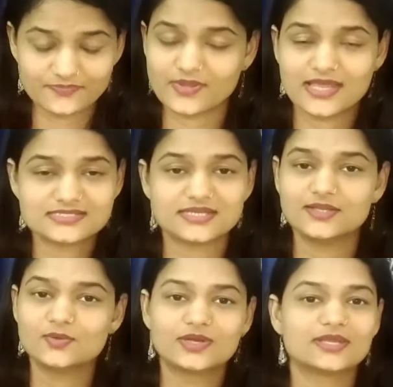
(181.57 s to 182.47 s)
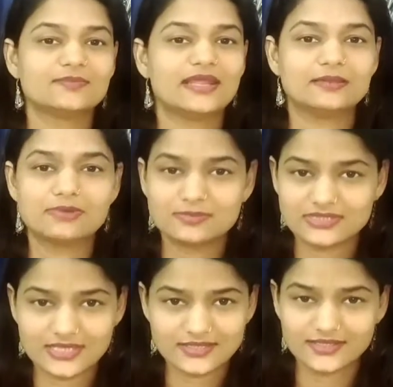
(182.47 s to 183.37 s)
है ऐसा नहीं होगा कि हमने एक बार
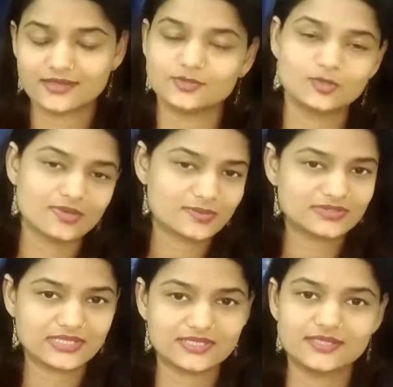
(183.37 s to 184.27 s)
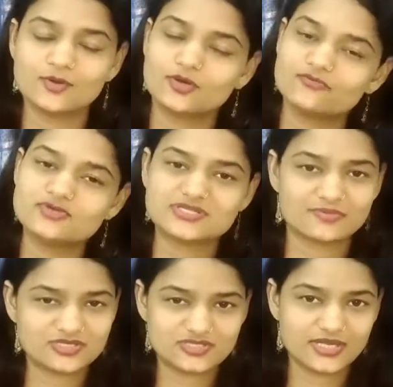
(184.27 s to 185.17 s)
बता दिया दो बार बता दिया और वो
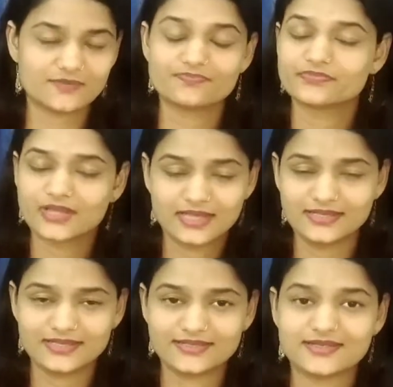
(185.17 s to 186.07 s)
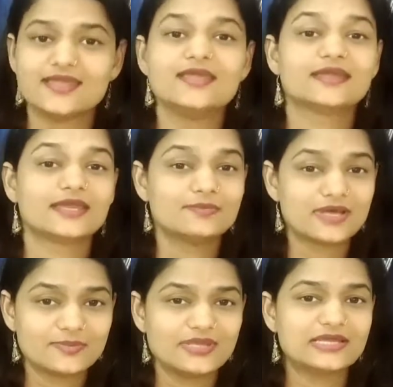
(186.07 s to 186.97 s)
समझ गया नहीं कई
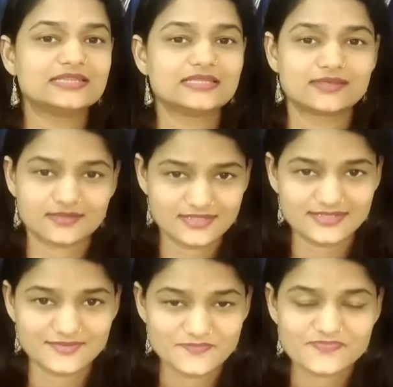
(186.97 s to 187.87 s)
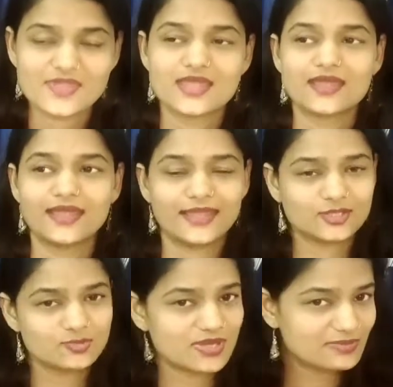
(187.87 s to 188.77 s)
बार हम ये गलती करते हैं
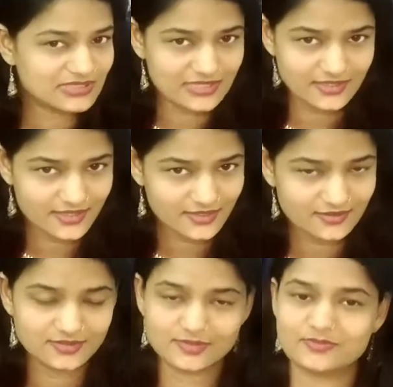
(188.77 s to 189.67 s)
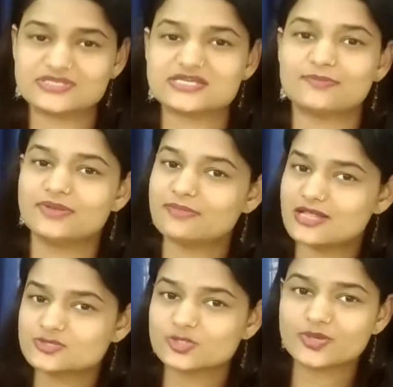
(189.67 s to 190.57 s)
एक दो बार बताते हैं बच्चा अपनी
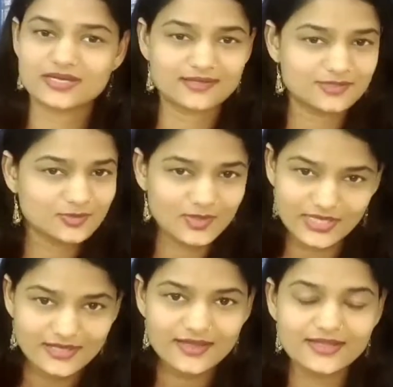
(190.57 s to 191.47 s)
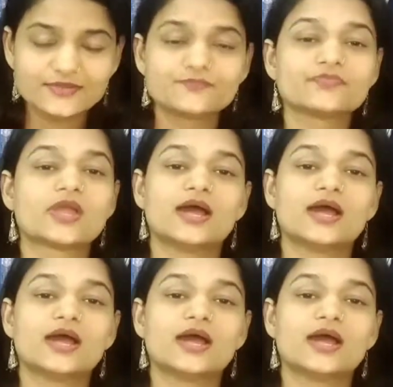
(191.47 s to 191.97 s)
बाल सुलभ हरकतें तो करेगा ही